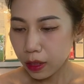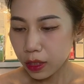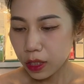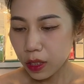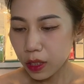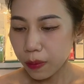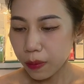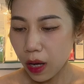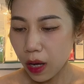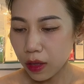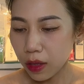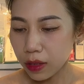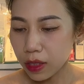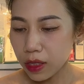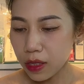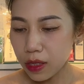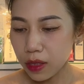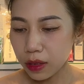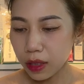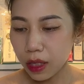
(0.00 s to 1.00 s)
trong đó
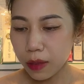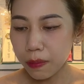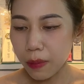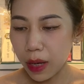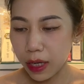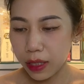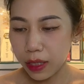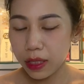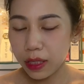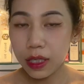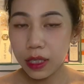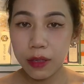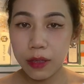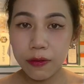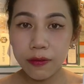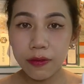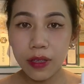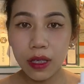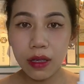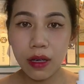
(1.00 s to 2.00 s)
chứa tới 7 cái
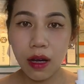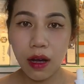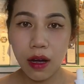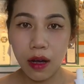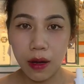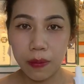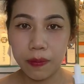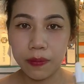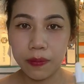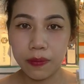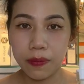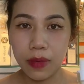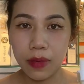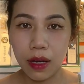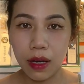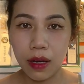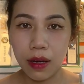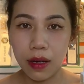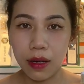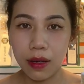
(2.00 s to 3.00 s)
phức hợp
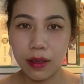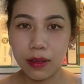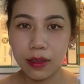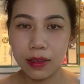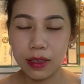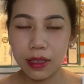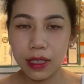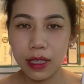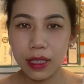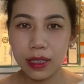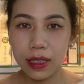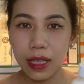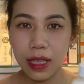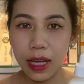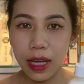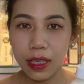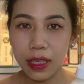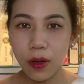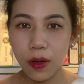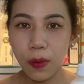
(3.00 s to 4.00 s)
uh, hiện
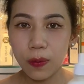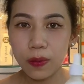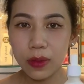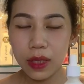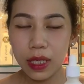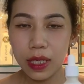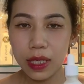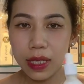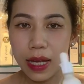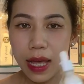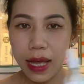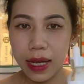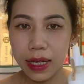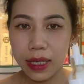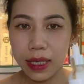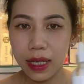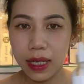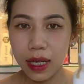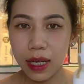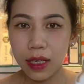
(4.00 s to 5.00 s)
tại công ty
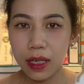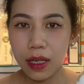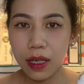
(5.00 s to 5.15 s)
đang